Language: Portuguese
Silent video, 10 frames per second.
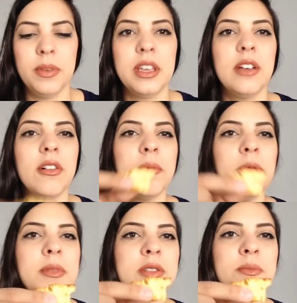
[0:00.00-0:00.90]
Peguei com a
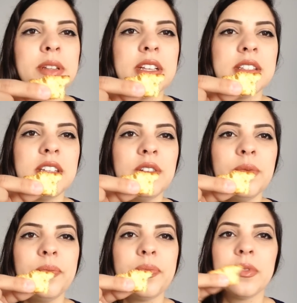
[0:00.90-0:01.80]
mão mesmo um
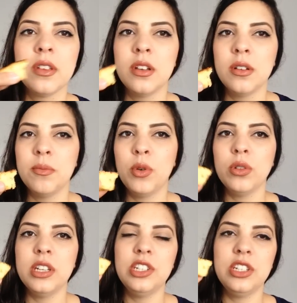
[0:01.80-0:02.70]
pedacinho.
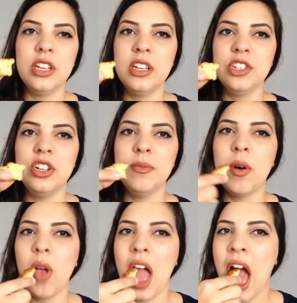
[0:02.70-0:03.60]
Bolo Teixeira de
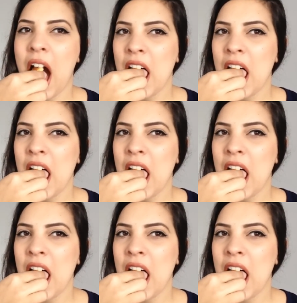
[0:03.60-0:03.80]
limão.